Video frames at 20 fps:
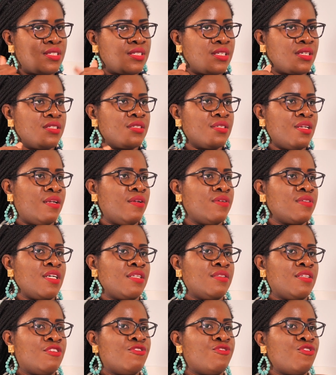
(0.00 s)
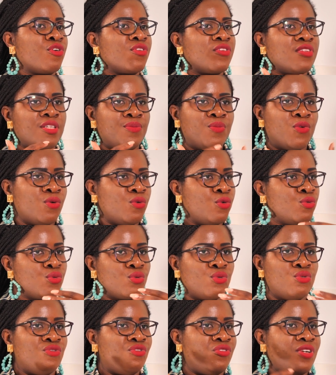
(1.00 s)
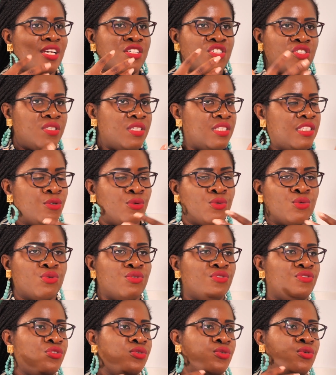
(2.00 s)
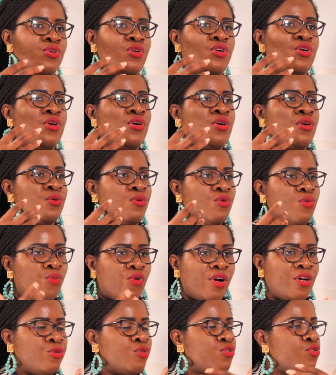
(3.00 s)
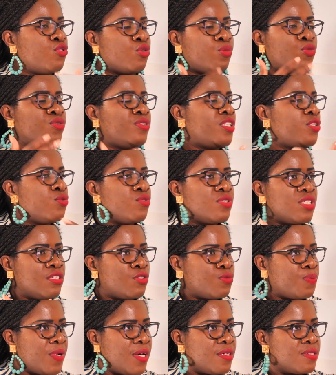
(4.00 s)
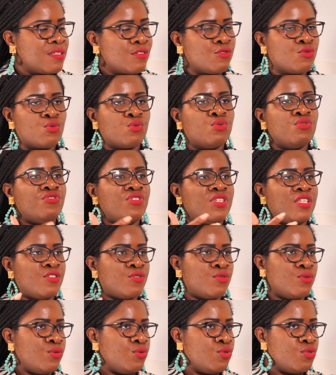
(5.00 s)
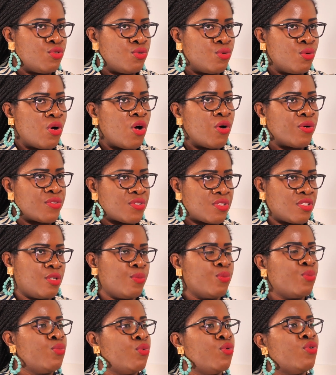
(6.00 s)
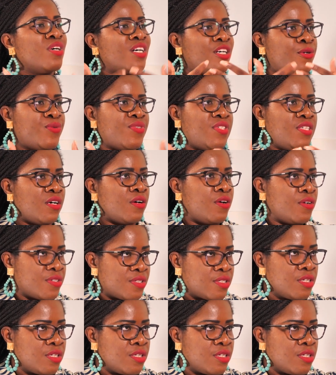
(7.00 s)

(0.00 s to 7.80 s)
on, inscrit cela dans sa tête, forcément, on trouve l'agilité, on trouve le moyen de surmonter tout ce qui se passe, trouver les solutions ensemble pour réussir